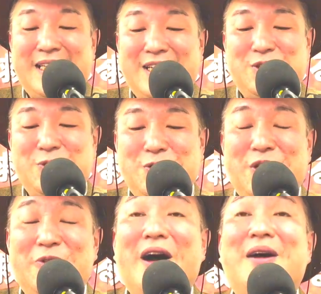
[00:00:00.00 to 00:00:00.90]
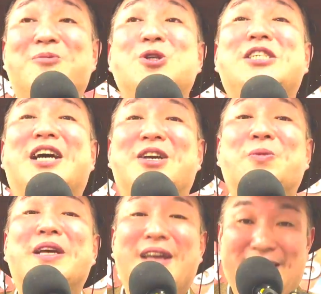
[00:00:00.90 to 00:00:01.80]
70人は文字が
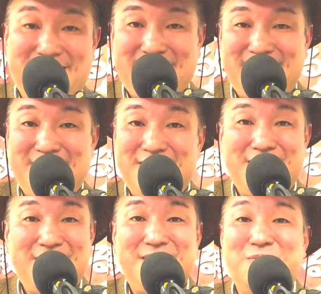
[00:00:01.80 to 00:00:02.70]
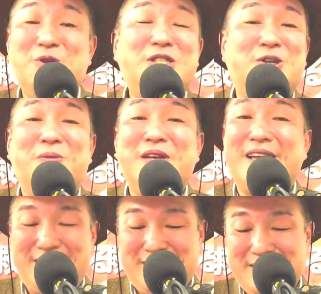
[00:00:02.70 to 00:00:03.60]
読めない文字読
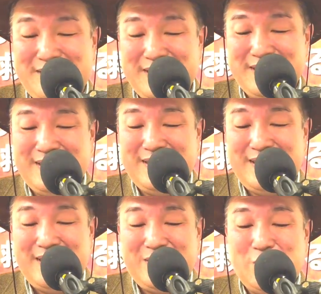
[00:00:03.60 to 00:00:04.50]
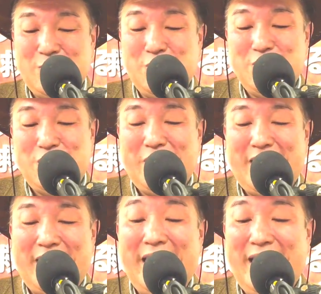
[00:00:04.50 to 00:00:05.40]
めない50
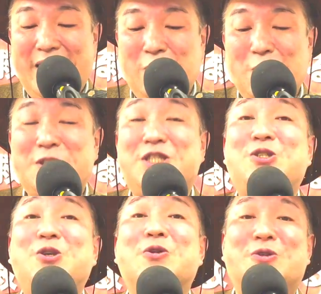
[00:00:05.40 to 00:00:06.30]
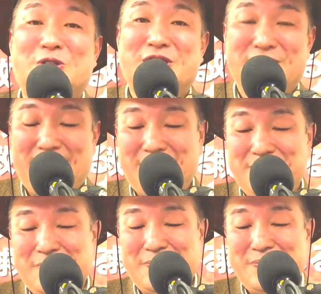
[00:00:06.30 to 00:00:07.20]
人は栄養失調に苦しんでい
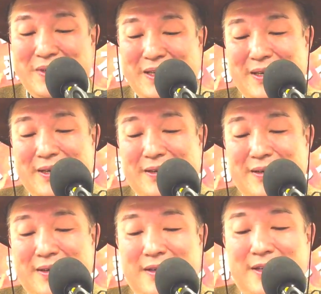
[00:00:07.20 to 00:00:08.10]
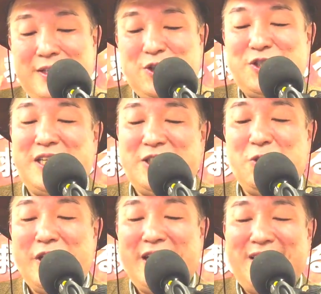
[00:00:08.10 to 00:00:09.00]
るそして1
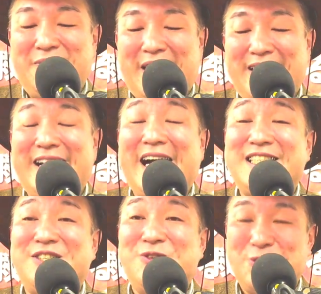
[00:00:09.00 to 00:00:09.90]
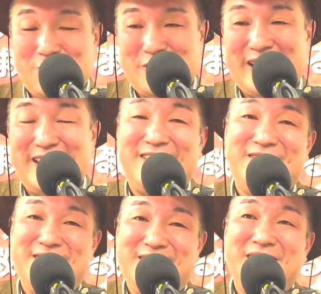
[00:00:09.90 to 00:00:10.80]
人が今餓死の状態に
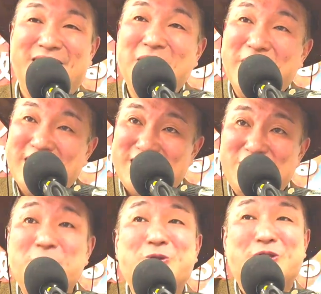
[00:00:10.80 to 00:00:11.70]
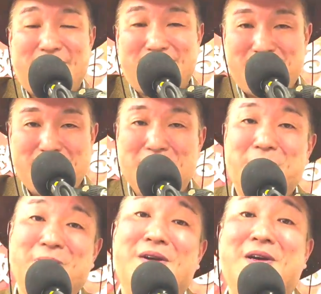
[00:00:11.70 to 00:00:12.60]
なる今死のうとしている
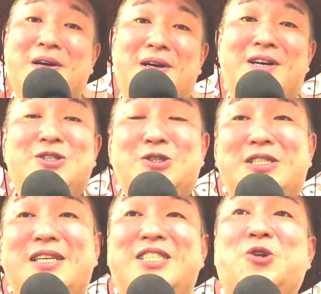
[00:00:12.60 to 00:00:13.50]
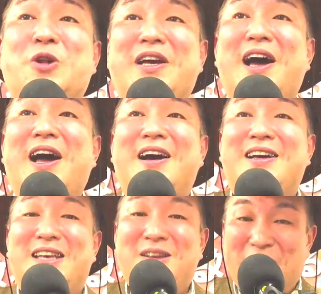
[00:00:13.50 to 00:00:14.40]
そして1人が
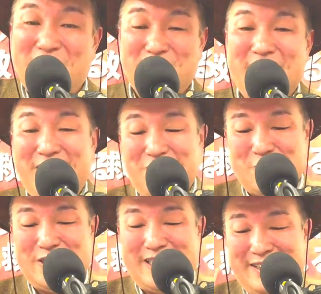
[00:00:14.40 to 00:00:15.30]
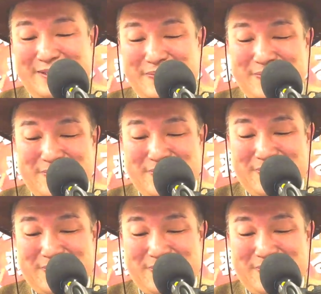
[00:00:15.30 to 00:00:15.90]
今生まれようとしている